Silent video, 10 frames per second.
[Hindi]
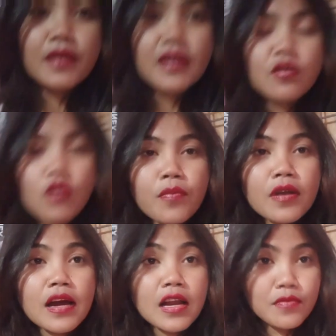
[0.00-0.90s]
मैंने वहाँ
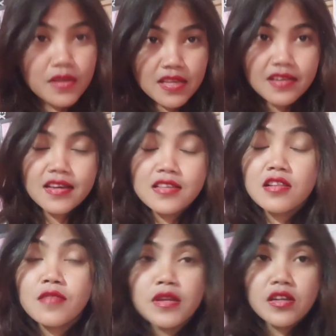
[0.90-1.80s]
पर खाना अपने नहीं खाई
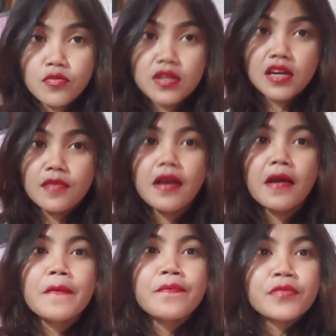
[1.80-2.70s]
इसलिए मेरा तबीयत खराब था